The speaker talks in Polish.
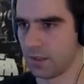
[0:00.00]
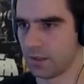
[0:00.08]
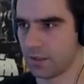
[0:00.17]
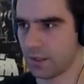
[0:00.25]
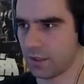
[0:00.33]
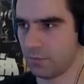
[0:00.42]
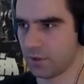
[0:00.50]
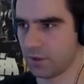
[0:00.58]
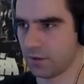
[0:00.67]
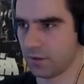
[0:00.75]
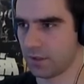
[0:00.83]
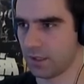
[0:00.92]
Strasznie
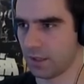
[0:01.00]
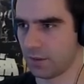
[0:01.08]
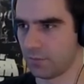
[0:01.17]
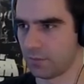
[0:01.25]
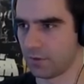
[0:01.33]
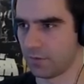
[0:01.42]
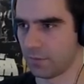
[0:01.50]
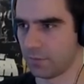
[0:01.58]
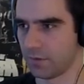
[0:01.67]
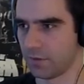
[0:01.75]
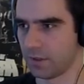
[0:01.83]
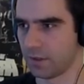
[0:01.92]
mocno dostają, muszę wam
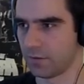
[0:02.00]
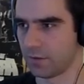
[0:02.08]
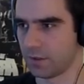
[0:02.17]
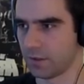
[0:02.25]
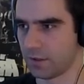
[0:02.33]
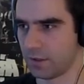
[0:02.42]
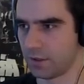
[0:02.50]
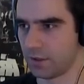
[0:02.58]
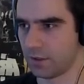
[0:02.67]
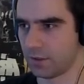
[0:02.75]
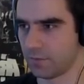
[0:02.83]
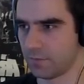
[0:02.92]
powiedzieć. Wiecie, z tych
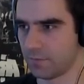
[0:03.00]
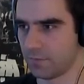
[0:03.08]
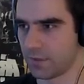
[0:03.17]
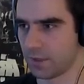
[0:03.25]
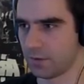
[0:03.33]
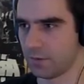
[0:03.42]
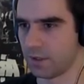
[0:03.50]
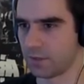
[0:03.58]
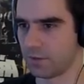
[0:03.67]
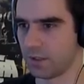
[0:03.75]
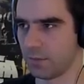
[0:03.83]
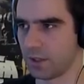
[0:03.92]
dzit mm, całkiem
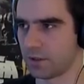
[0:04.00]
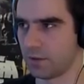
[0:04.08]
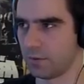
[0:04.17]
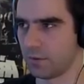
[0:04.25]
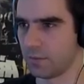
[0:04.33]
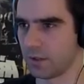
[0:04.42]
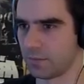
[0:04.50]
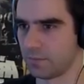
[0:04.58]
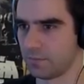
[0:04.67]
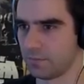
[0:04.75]
niezły damage robimy.